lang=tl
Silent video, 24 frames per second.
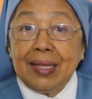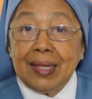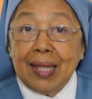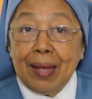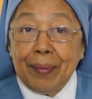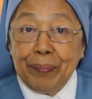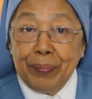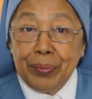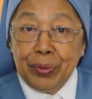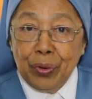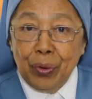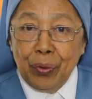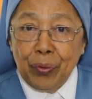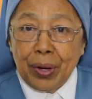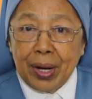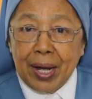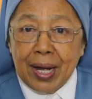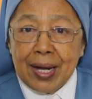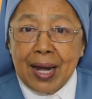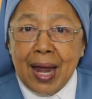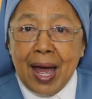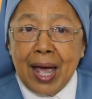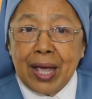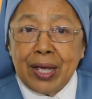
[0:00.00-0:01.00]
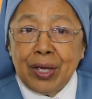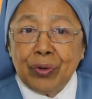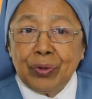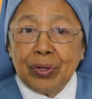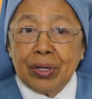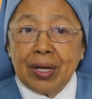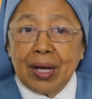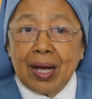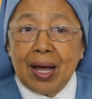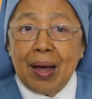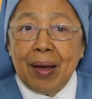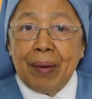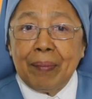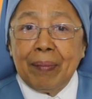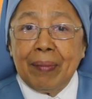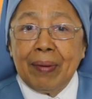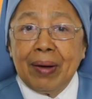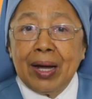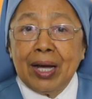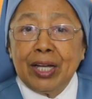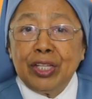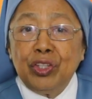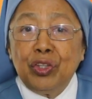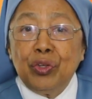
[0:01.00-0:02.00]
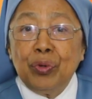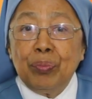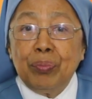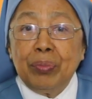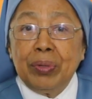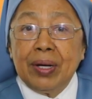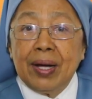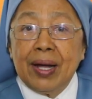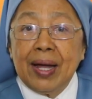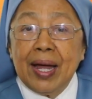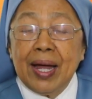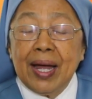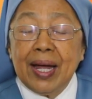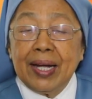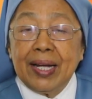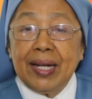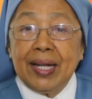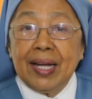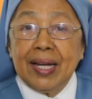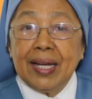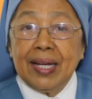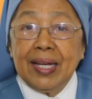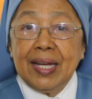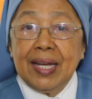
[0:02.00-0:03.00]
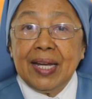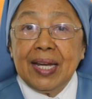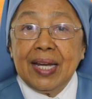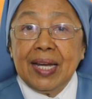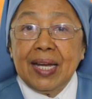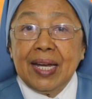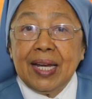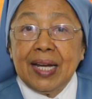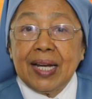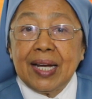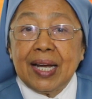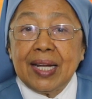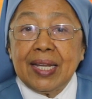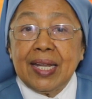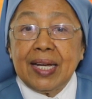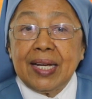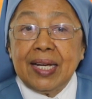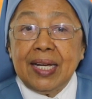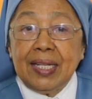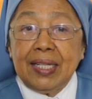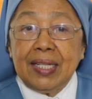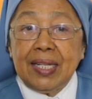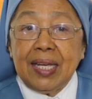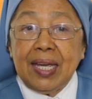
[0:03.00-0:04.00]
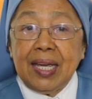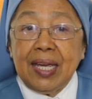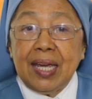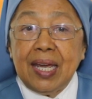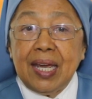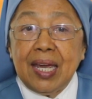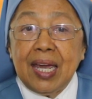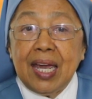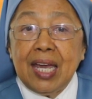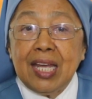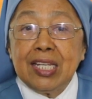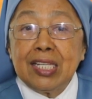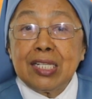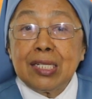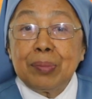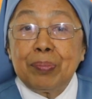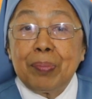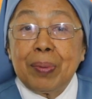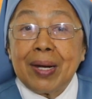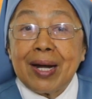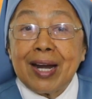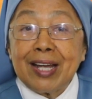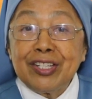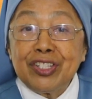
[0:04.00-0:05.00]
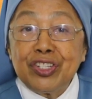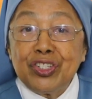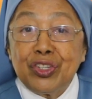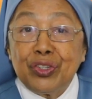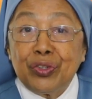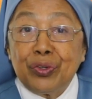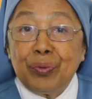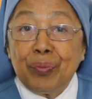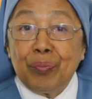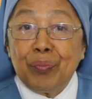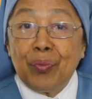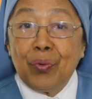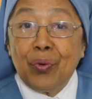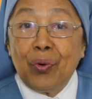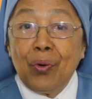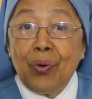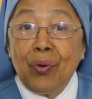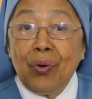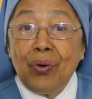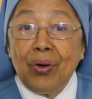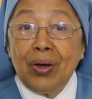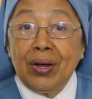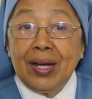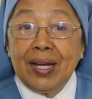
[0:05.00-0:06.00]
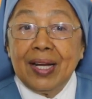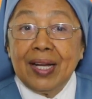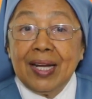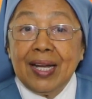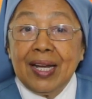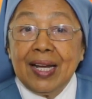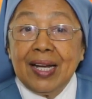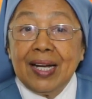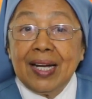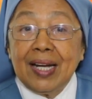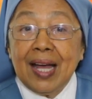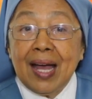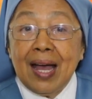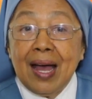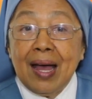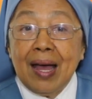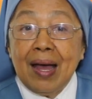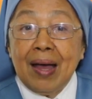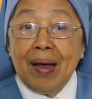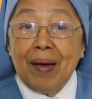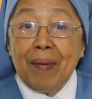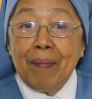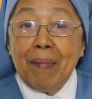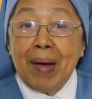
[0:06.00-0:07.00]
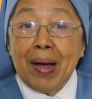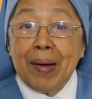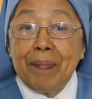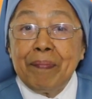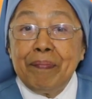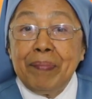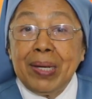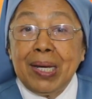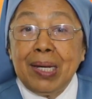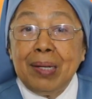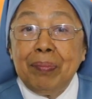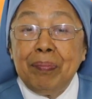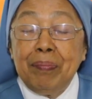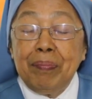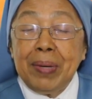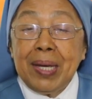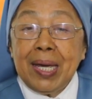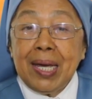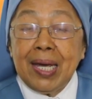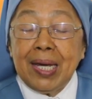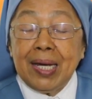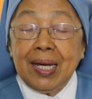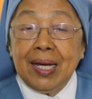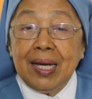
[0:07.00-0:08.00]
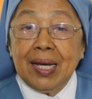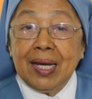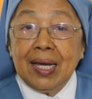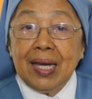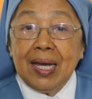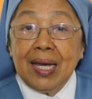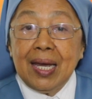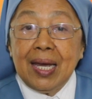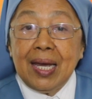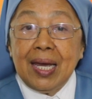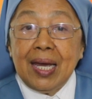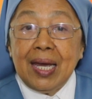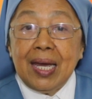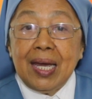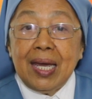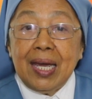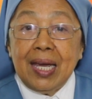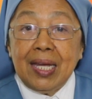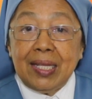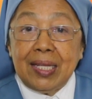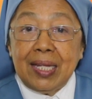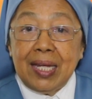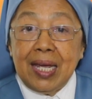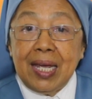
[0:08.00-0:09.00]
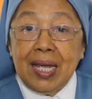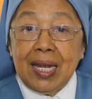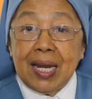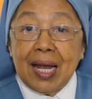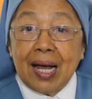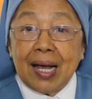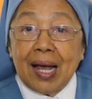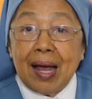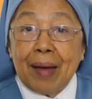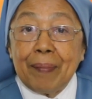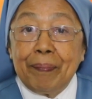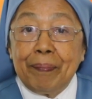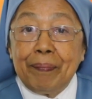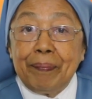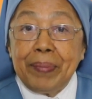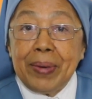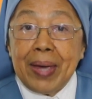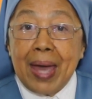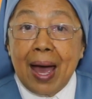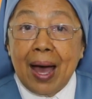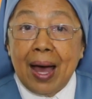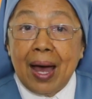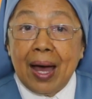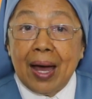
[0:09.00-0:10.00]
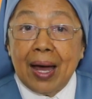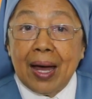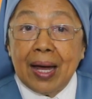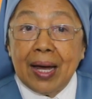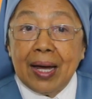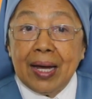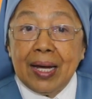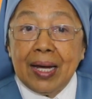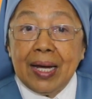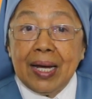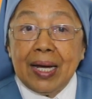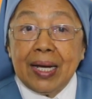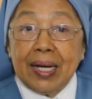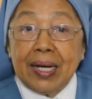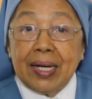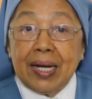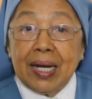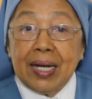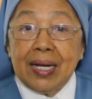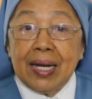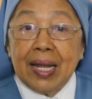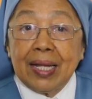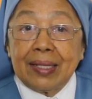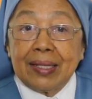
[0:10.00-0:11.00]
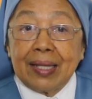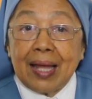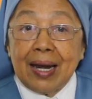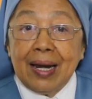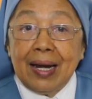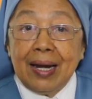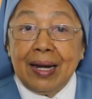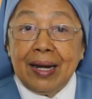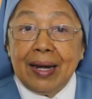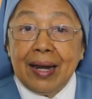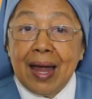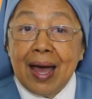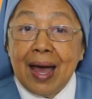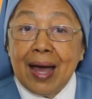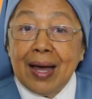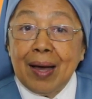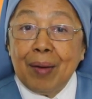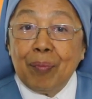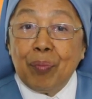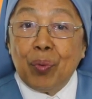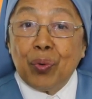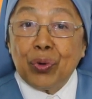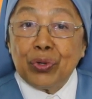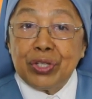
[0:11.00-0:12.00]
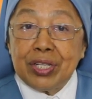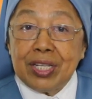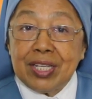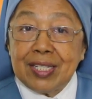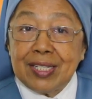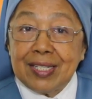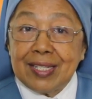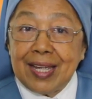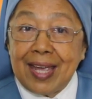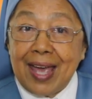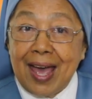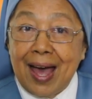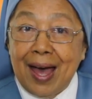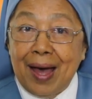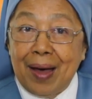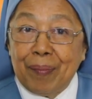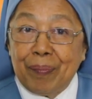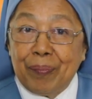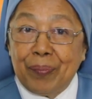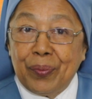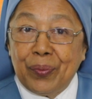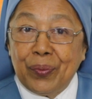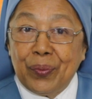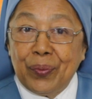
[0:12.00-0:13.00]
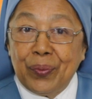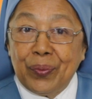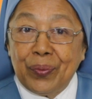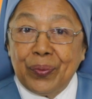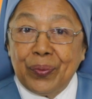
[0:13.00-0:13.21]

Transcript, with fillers: tapno kanayon kam nga dumngag kadagiti inspirasyon mo nga mangbigbig iti nakapya kan natal na nga boses ti Apo